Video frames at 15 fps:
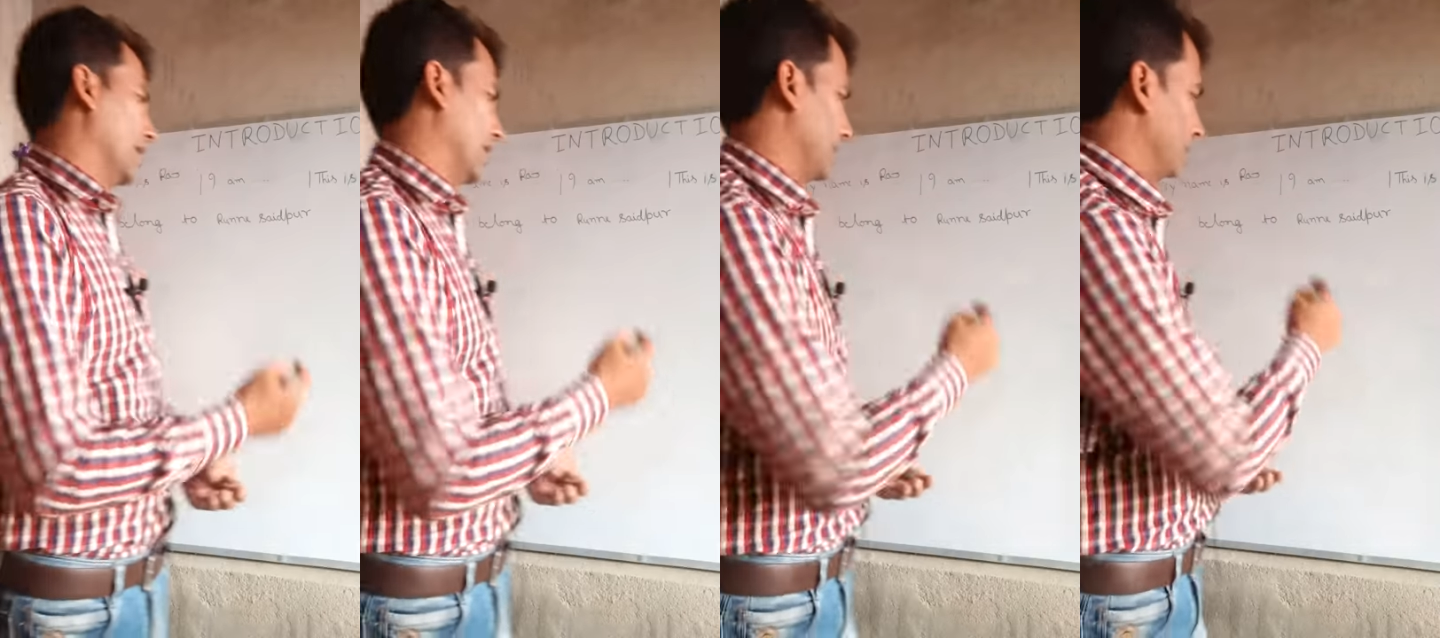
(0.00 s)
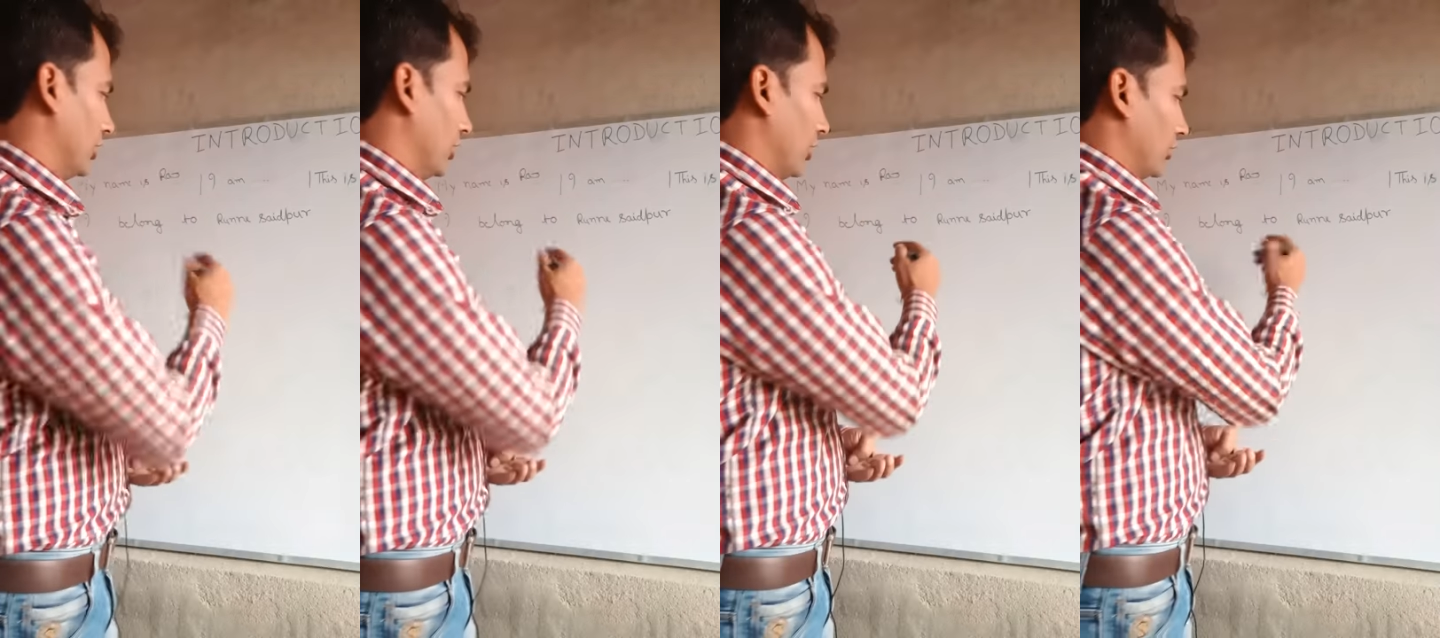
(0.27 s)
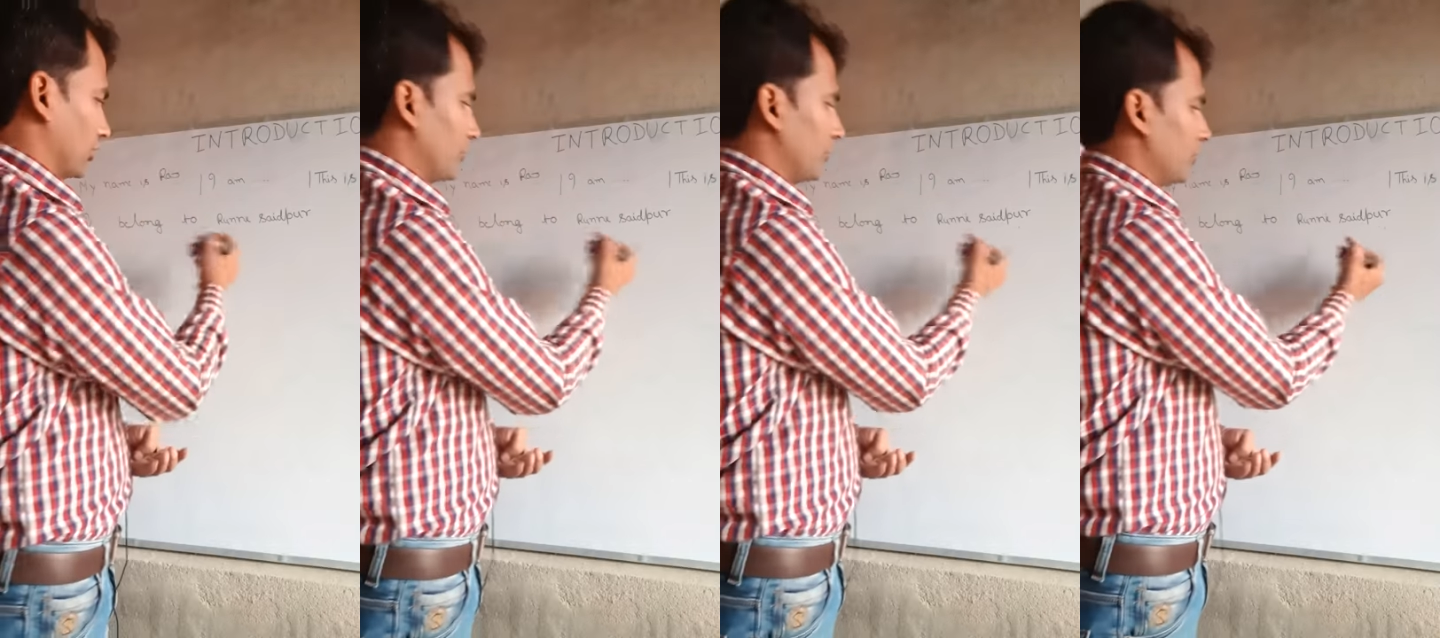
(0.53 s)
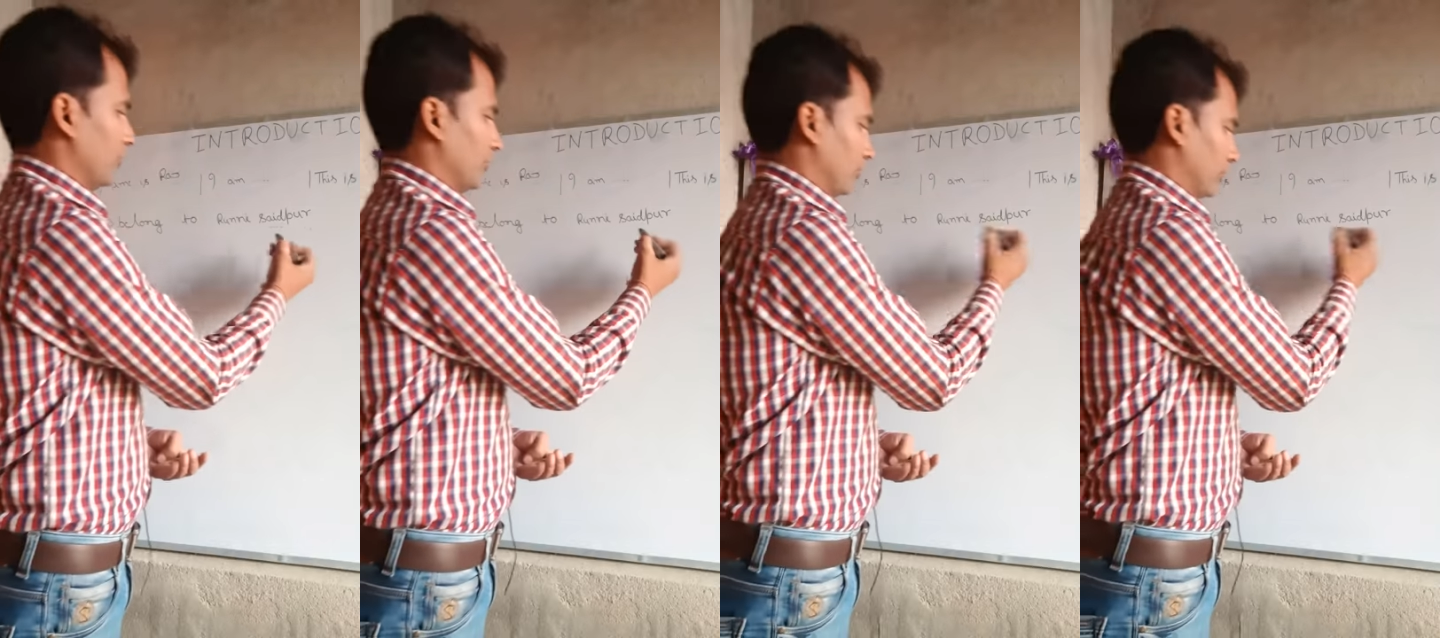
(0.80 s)
आई बिलोंग टू
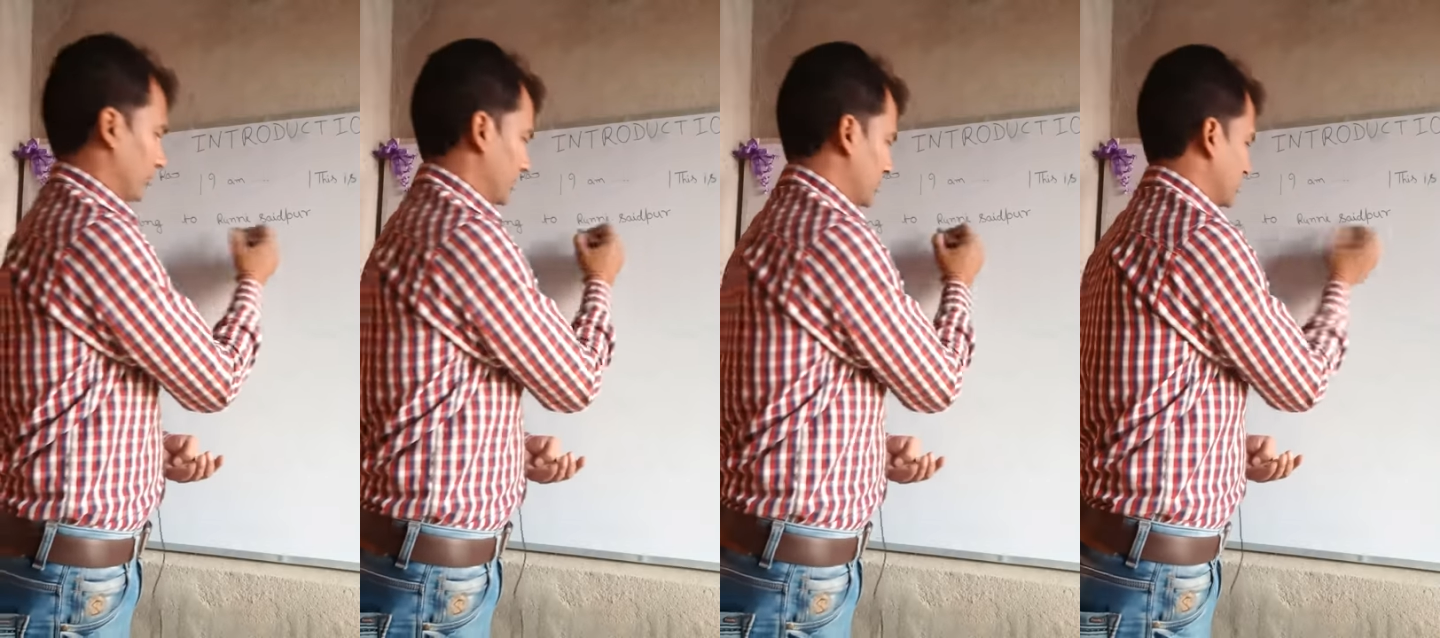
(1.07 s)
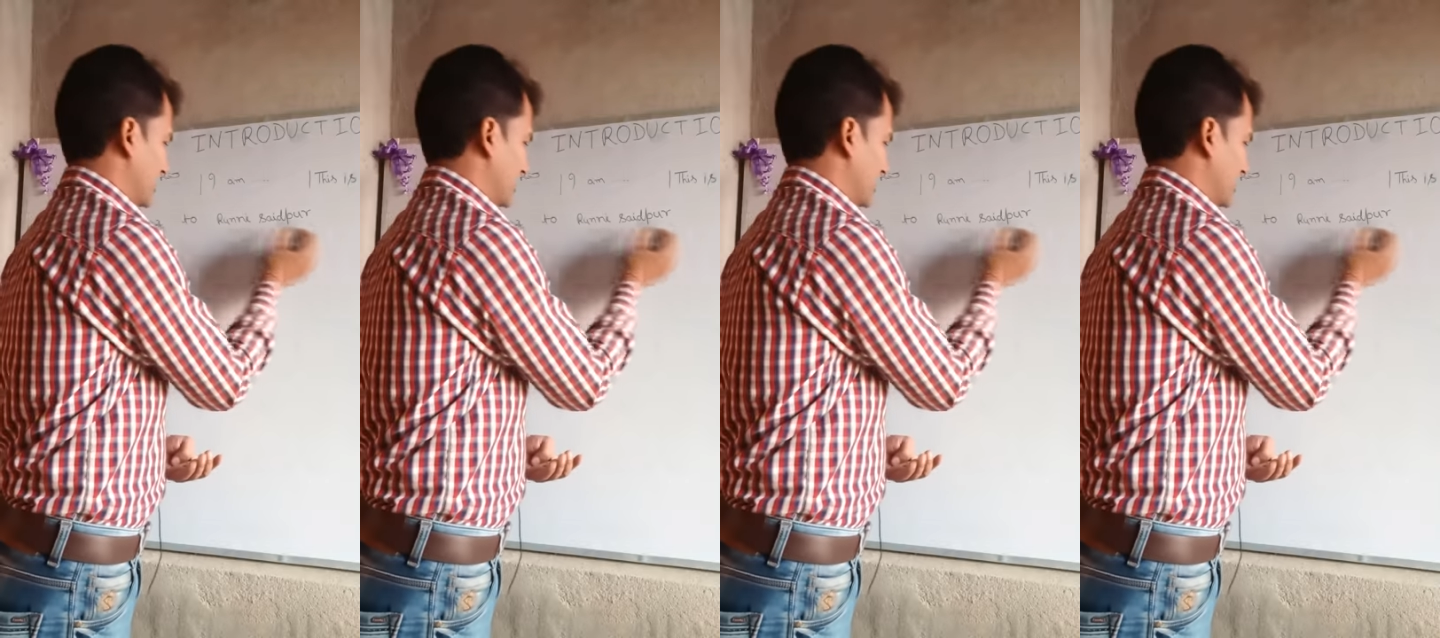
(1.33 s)
रुन्नी